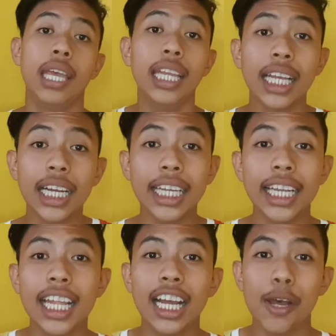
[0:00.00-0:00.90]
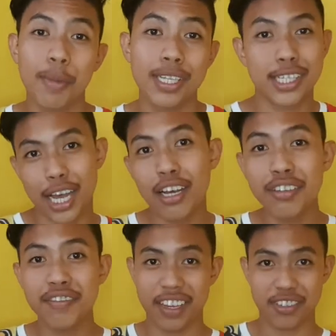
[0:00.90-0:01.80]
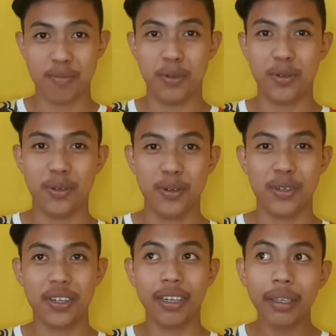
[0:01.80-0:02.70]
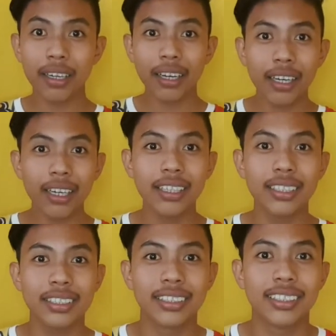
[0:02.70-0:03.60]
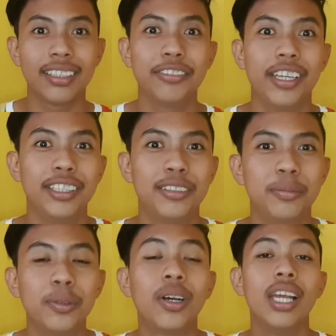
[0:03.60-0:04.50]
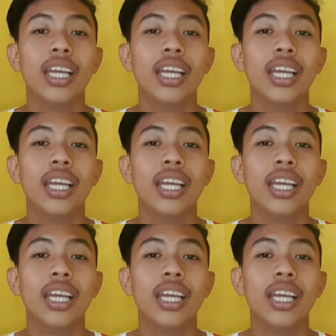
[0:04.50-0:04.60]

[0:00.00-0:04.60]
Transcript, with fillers: Nakakilala kami sa Facebook. Oh my gosh, Facebook.